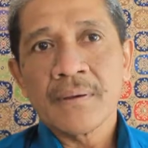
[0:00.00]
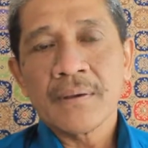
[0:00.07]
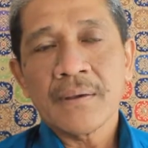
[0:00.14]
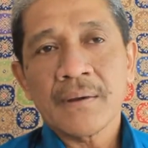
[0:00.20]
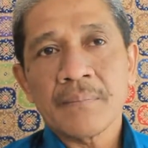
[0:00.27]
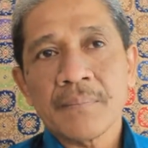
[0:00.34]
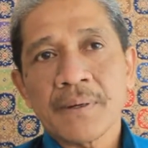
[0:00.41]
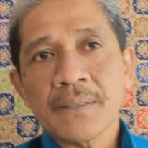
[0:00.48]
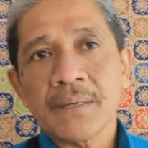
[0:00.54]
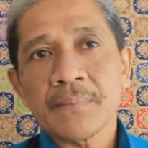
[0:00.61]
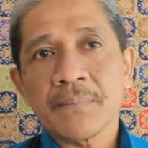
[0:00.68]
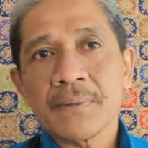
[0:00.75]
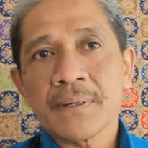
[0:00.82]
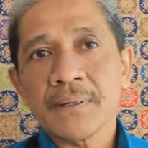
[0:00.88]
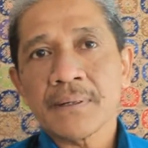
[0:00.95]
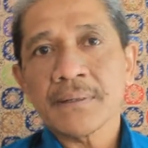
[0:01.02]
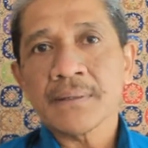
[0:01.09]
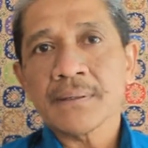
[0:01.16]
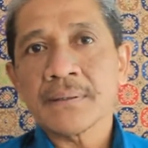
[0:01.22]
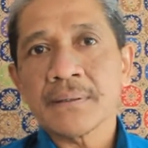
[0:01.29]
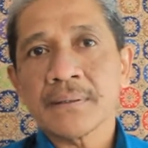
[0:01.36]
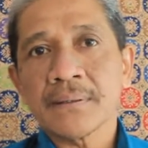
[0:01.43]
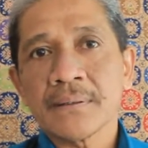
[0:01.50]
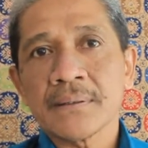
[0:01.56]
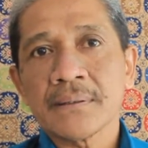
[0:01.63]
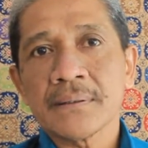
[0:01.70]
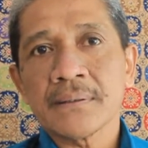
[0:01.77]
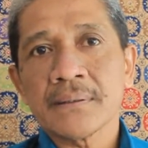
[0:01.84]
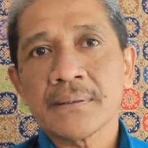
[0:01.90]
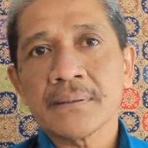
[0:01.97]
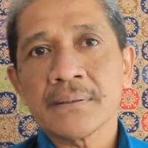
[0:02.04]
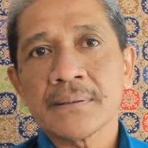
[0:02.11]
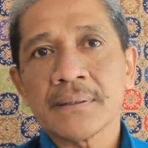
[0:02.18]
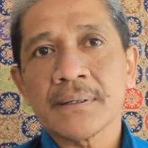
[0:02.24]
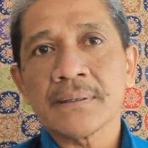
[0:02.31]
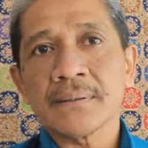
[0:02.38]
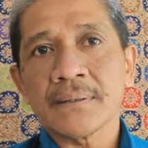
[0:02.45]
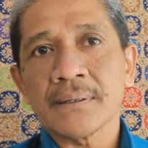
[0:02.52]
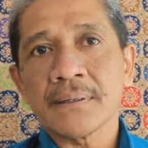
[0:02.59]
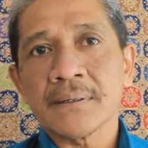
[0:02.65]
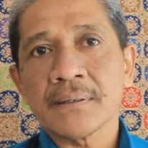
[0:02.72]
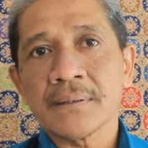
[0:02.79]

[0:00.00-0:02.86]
Yang pertama, eh, kita